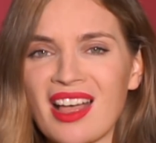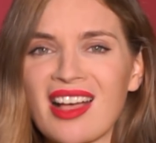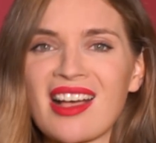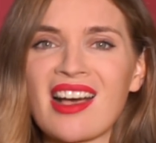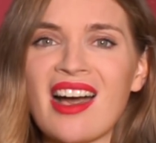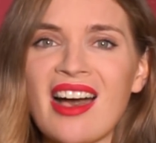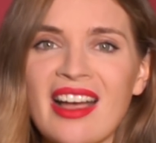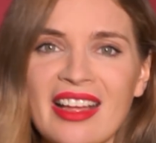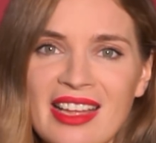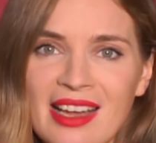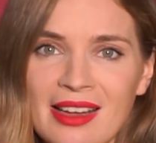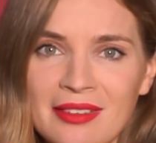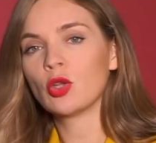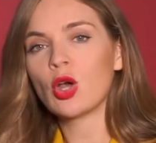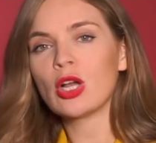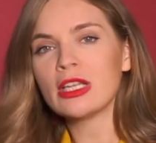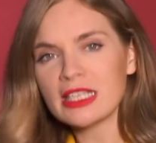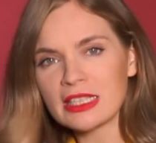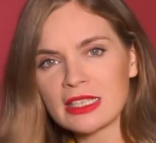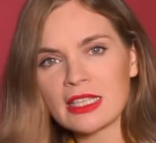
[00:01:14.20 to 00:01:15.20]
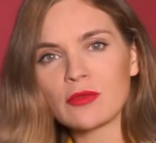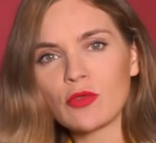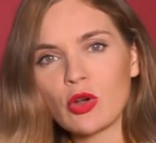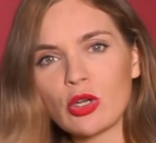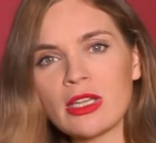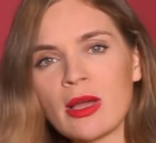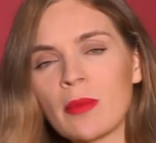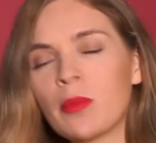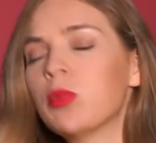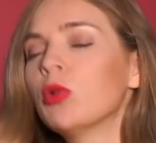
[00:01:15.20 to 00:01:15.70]
такая. Но они
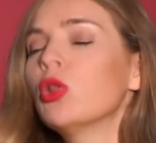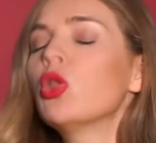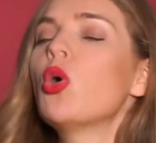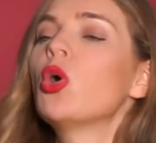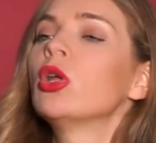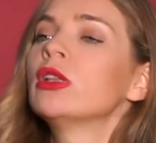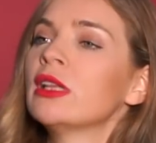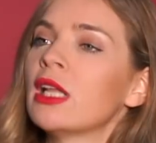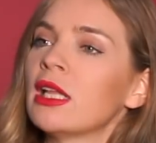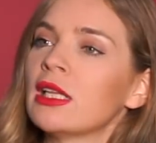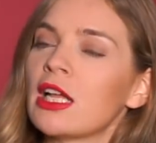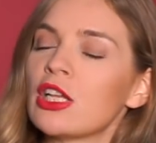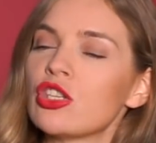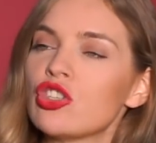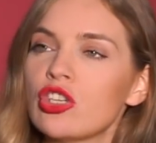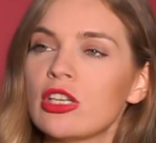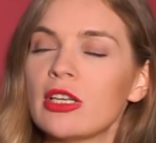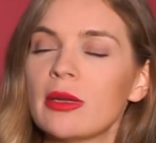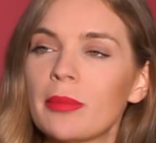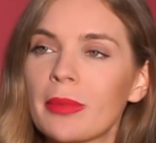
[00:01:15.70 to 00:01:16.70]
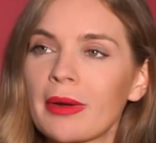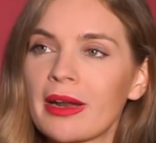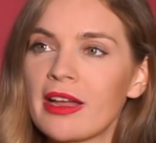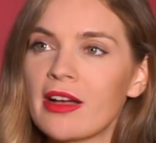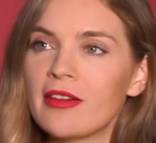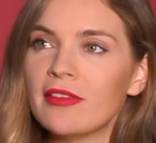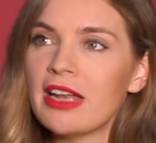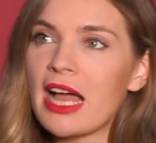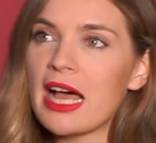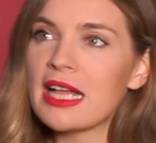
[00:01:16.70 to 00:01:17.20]
довольно плотно начали
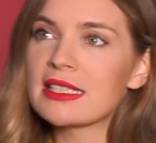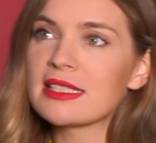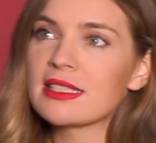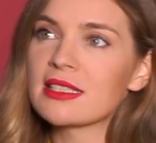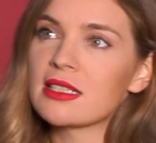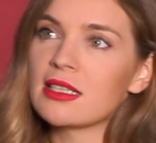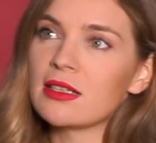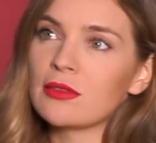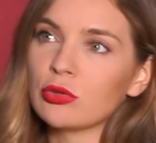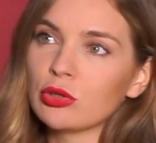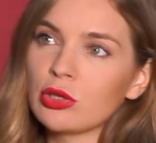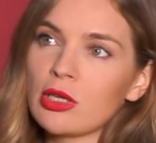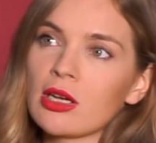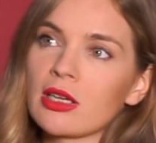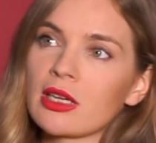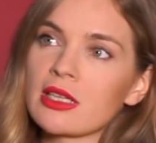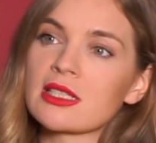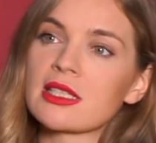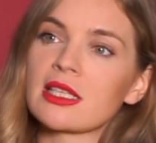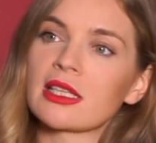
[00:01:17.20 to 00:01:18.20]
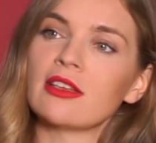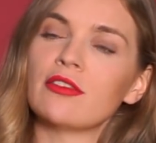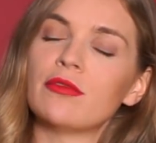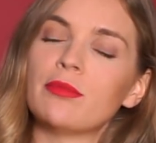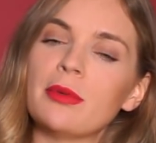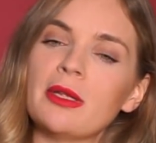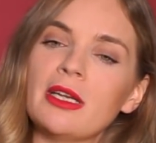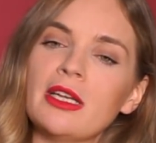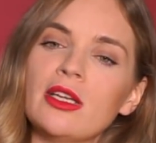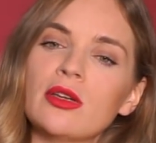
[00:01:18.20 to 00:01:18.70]
проявляться, вот как раз-таки в
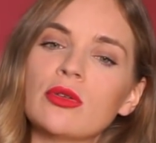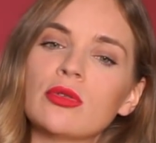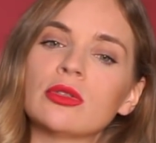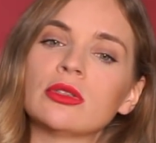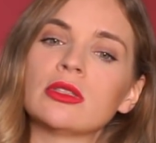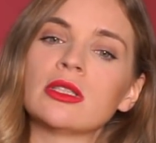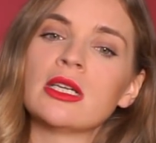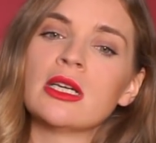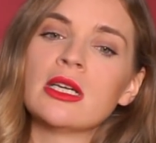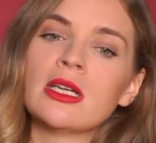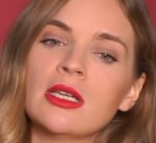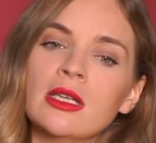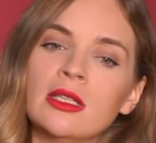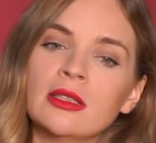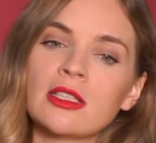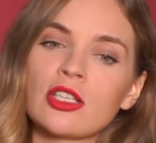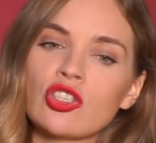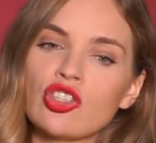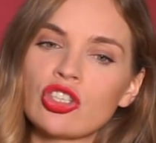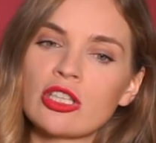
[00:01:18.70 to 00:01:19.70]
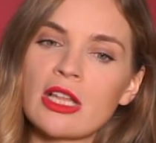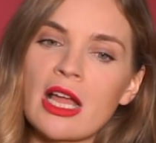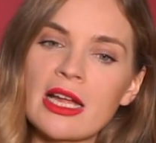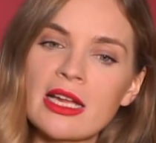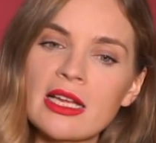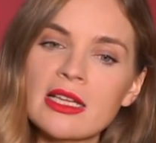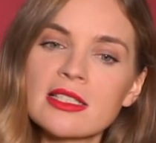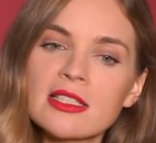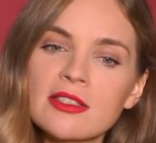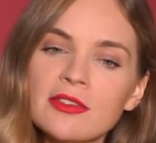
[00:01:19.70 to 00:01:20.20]
период
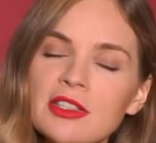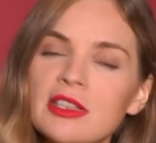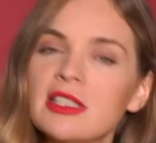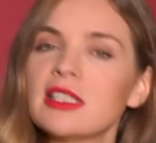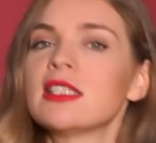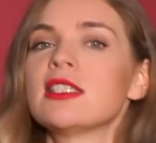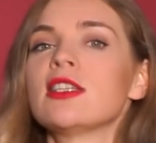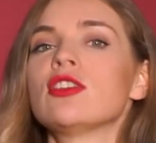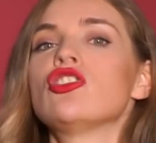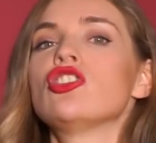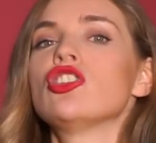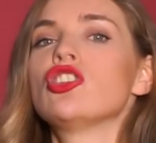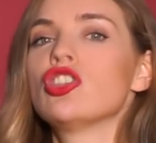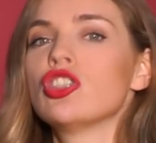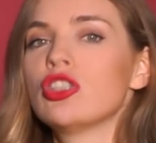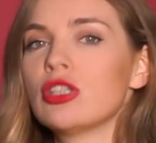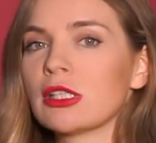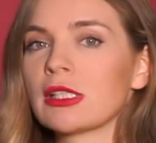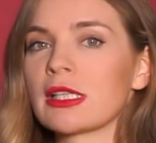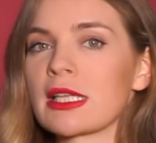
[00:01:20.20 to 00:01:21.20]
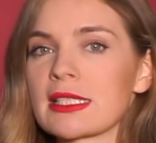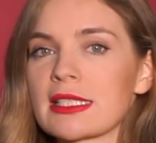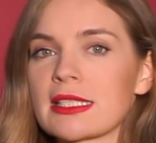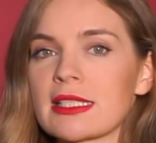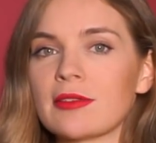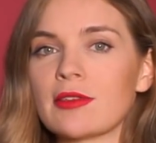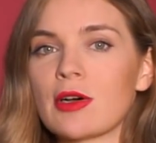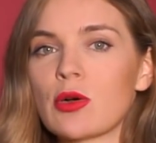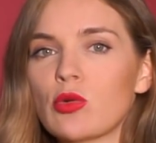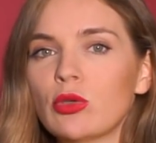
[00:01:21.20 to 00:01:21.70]
начиная с 2014
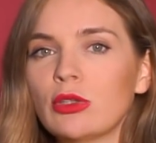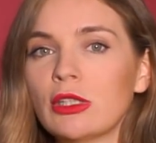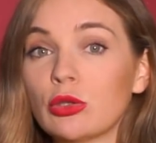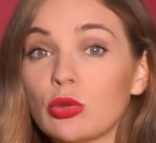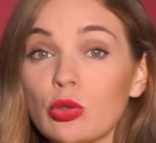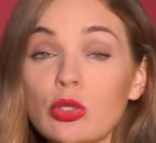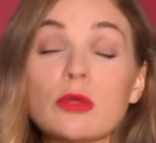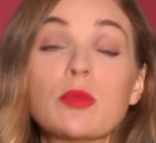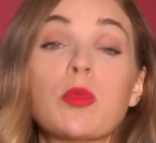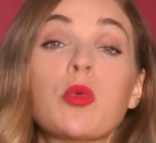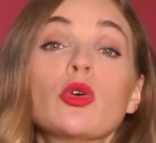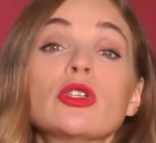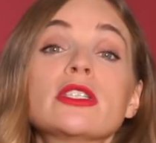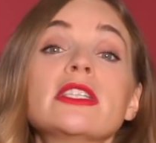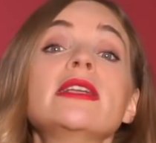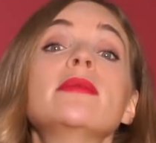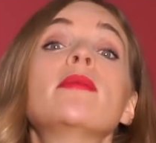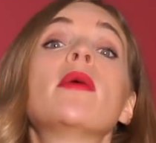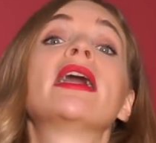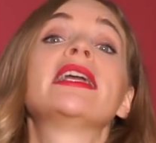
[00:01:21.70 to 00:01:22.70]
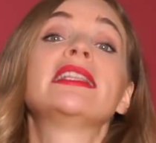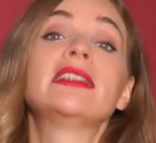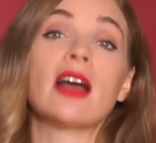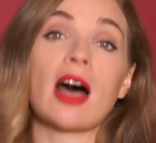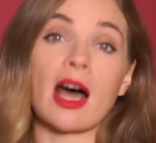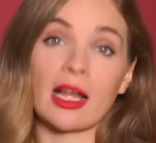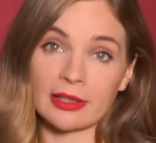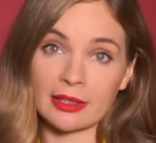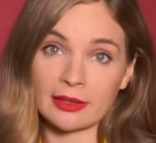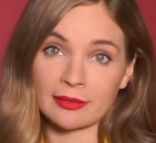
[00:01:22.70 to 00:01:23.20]
года, то есть после
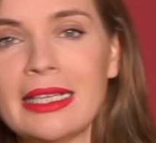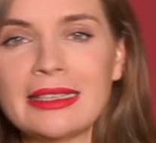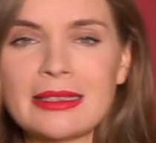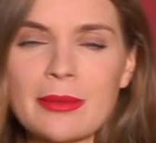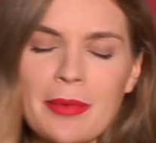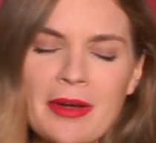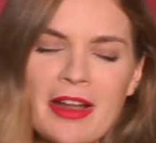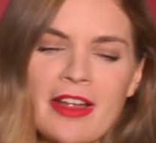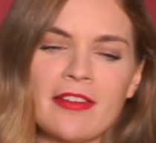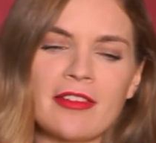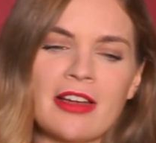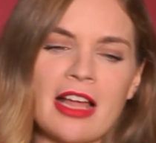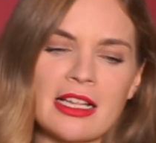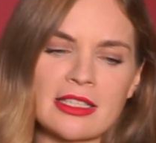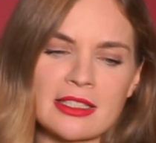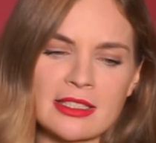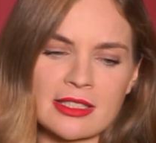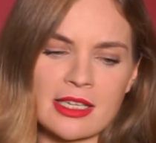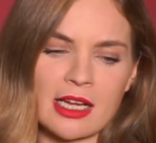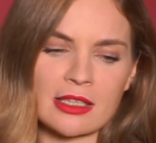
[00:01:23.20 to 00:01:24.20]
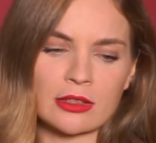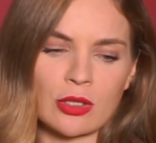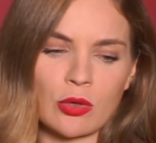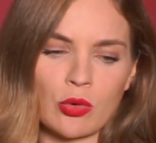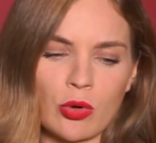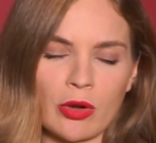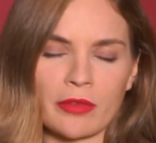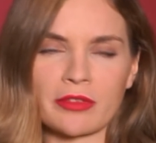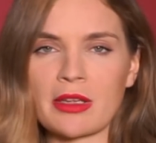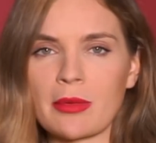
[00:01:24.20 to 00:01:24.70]
Майдана. Это проявлялось как на
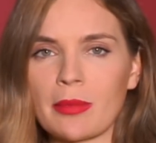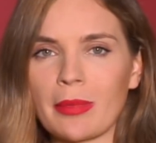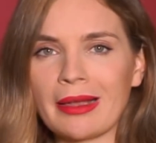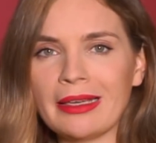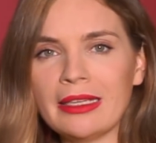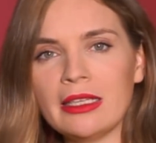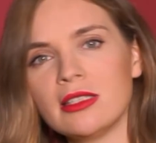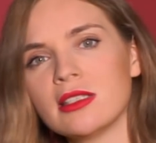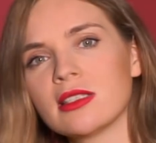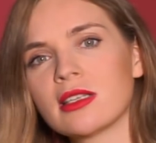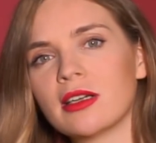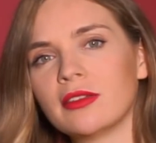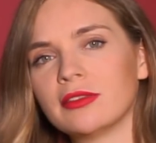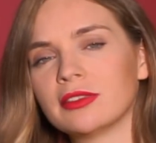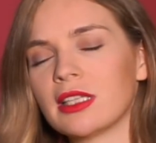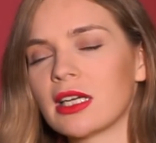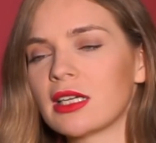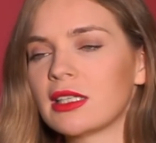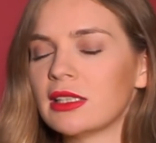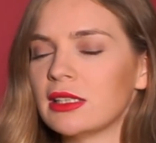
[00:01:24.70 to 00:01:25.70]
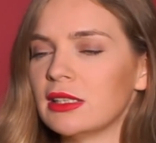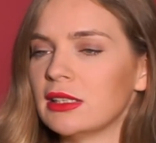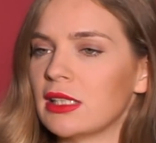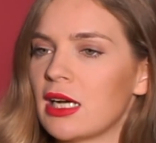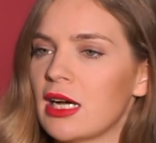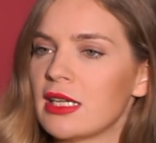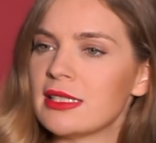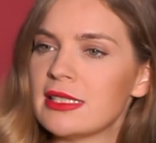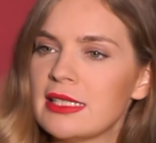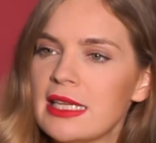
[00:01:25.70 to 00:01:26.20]
уровне политиков, так и
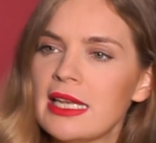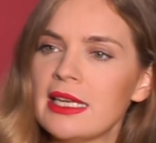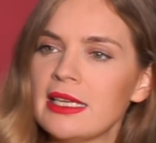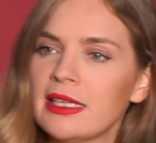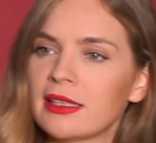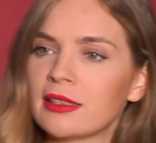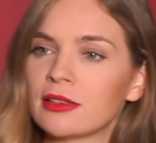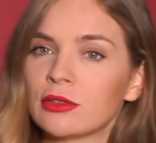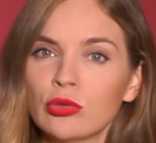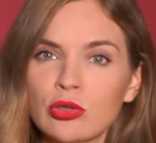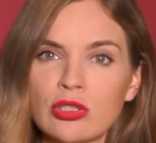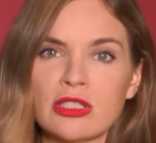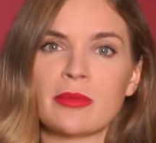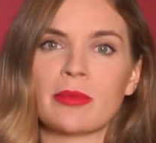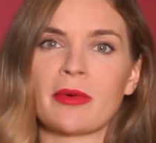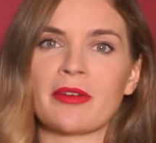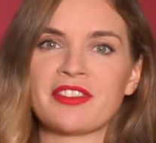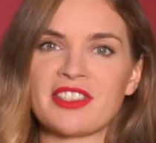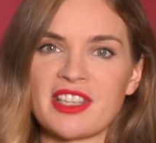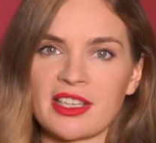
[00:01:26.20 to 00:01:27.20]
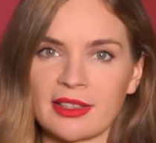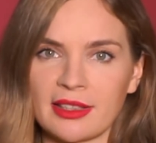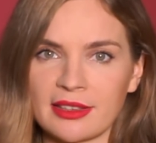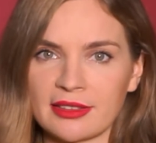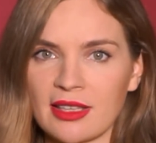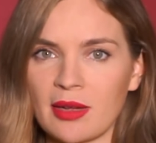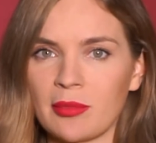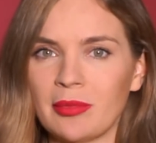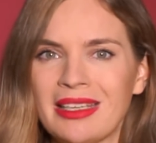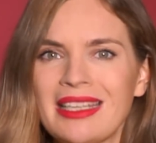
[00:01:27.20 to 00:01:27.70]
отдельных, ну типа всяких
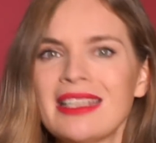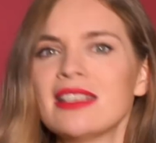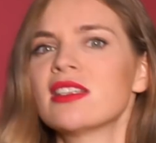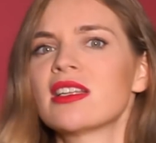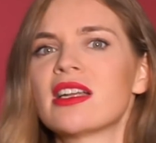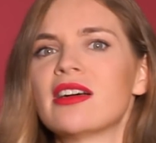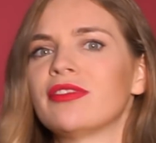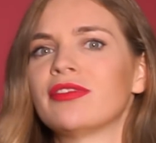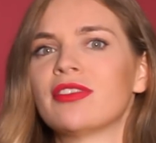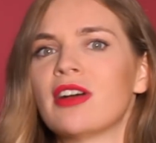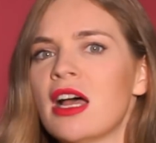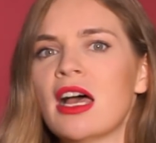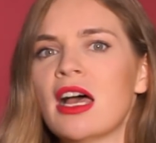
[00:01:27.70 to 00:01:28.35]
там лидеров